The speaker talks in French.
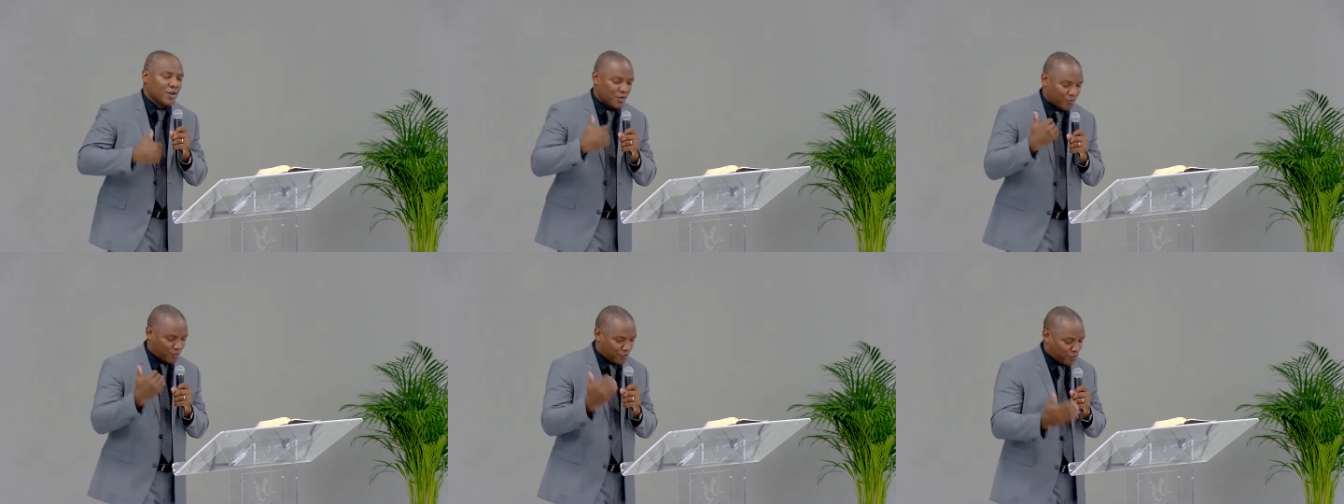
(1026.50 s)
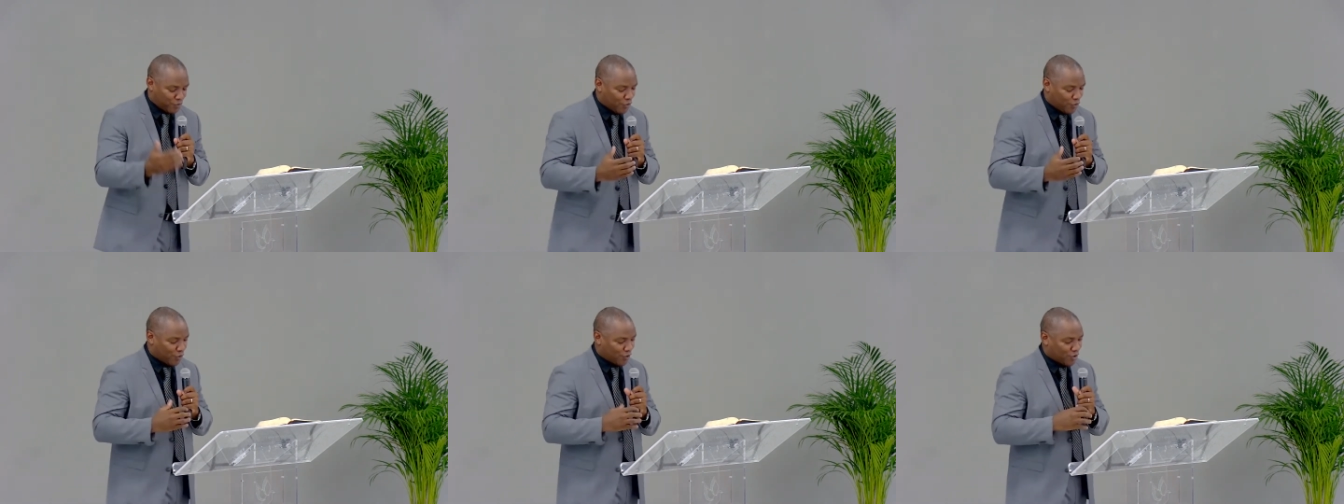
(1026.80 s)

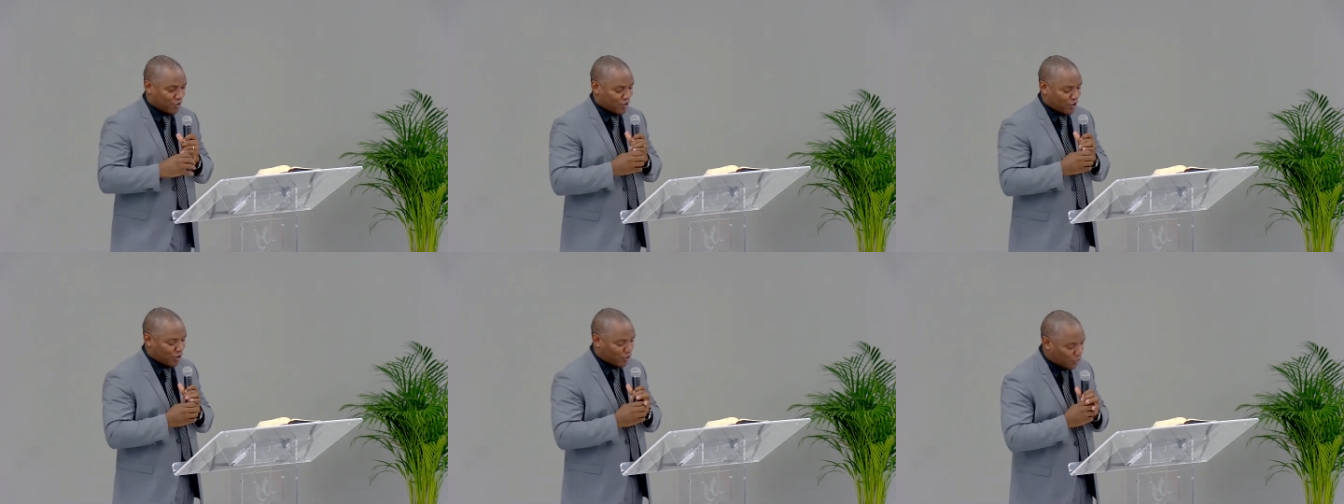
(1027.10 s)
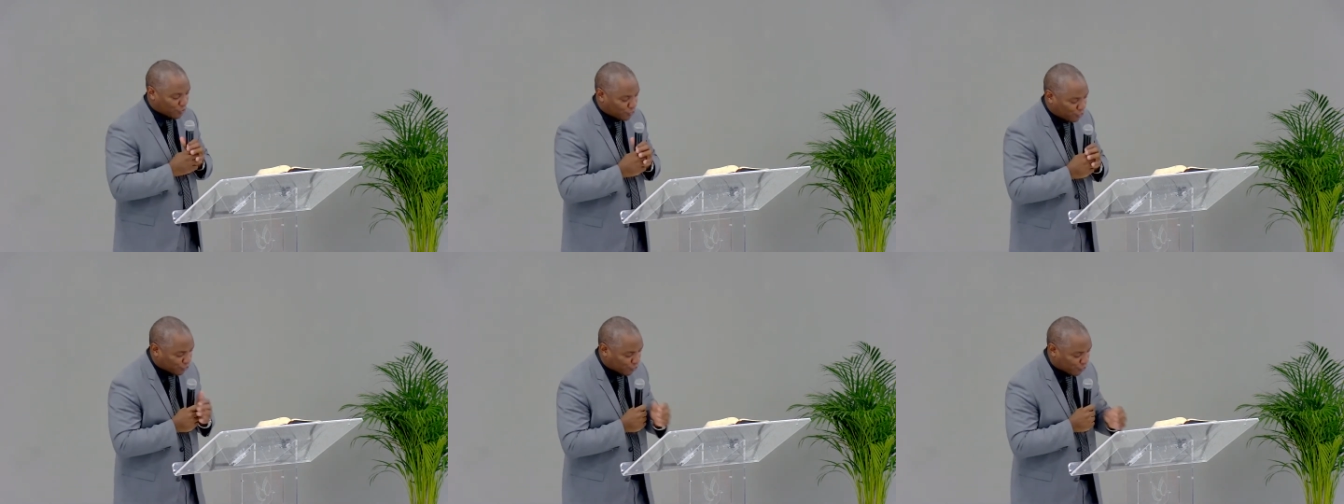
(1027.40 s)
pour qu'en
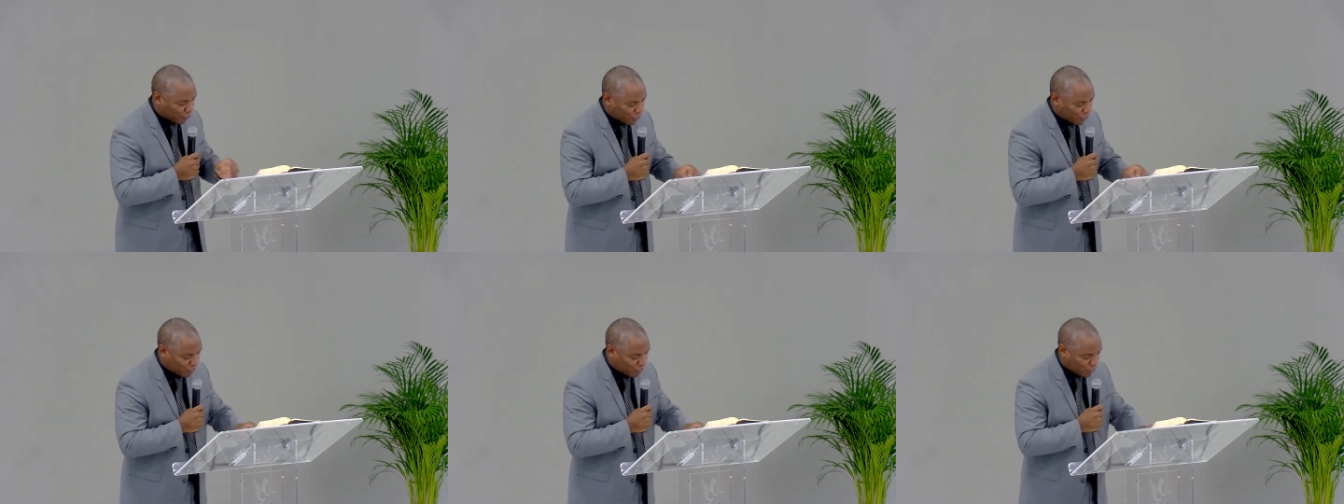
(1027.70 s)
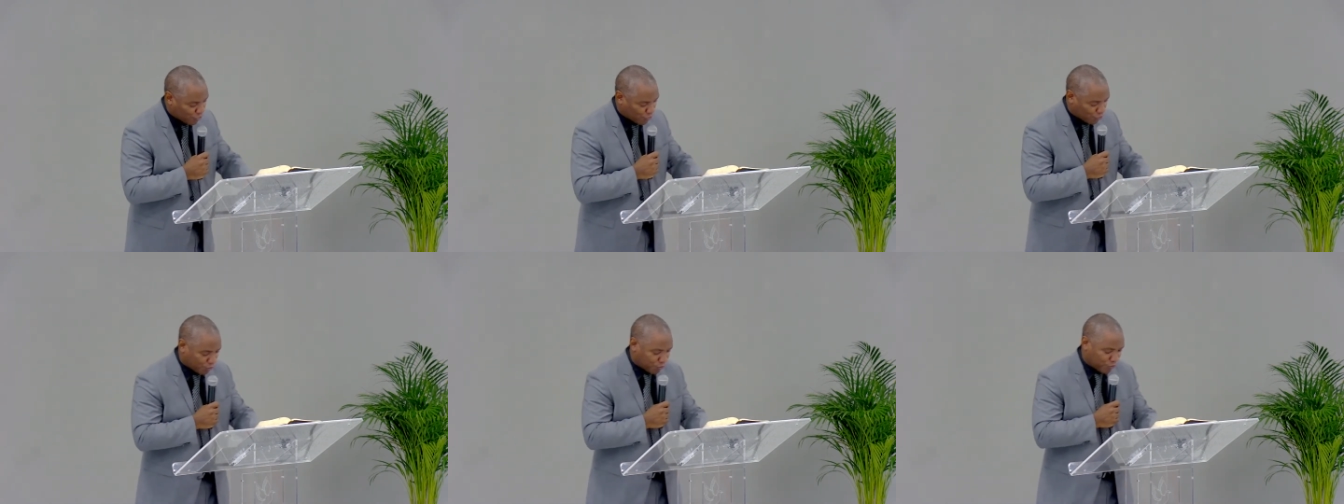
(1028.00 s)
retour,
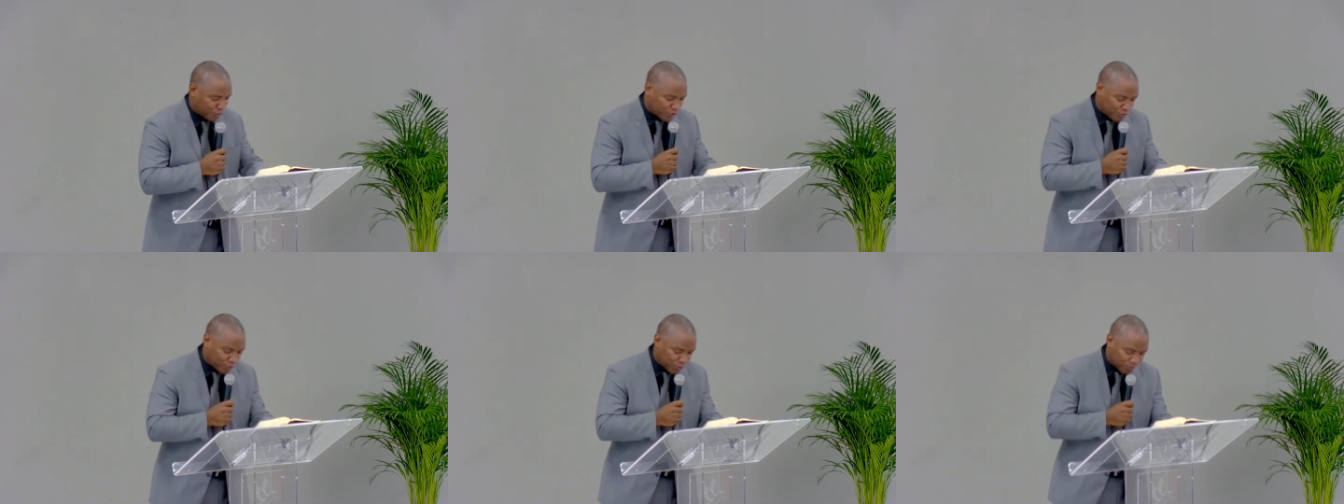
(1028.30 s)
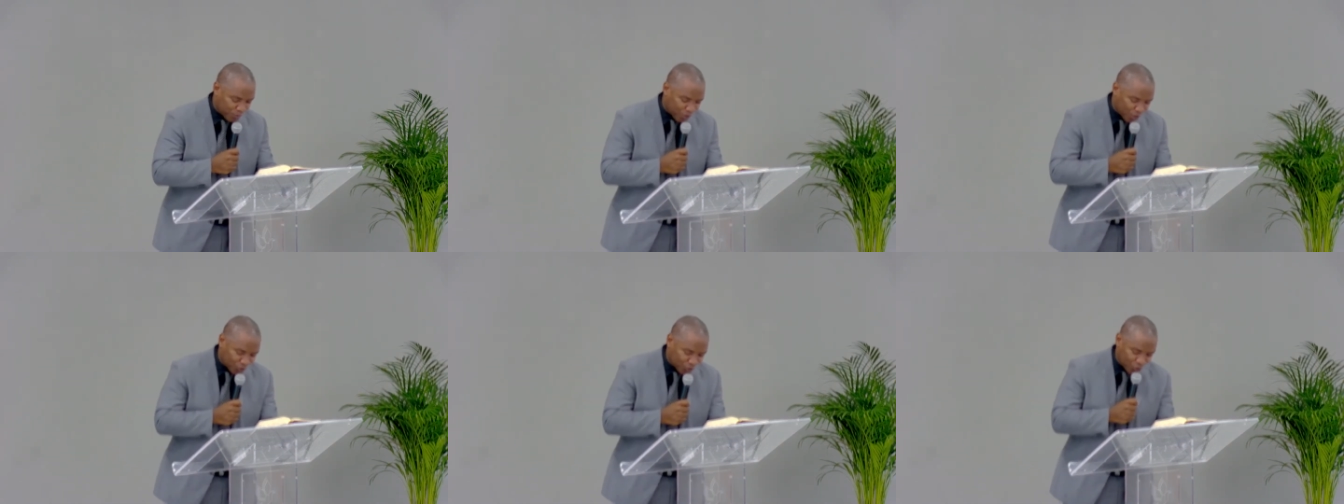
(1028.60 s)
nous puissions
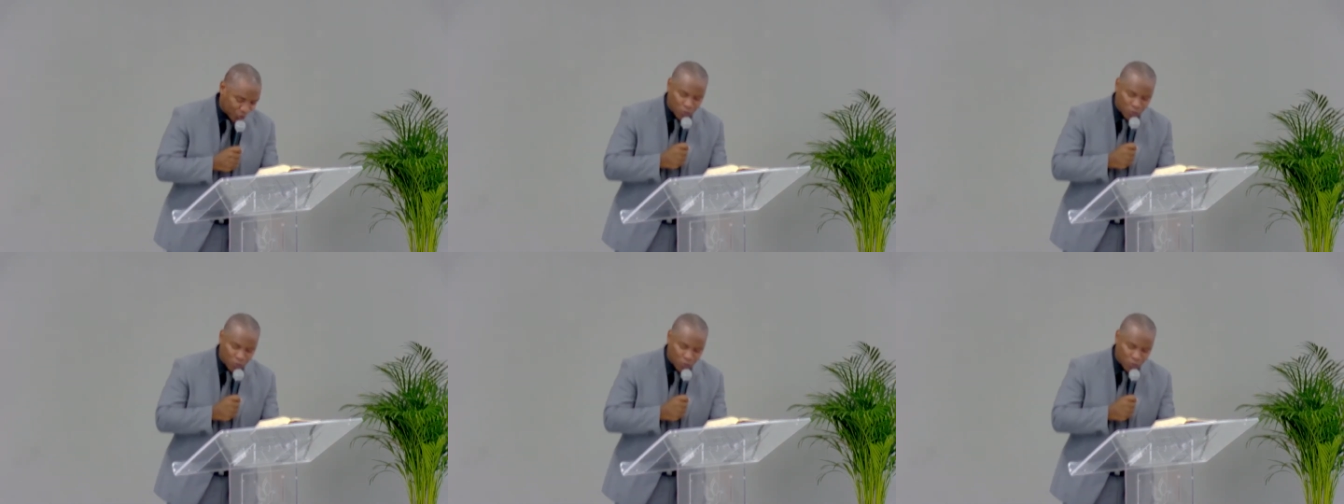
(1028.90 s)
prendre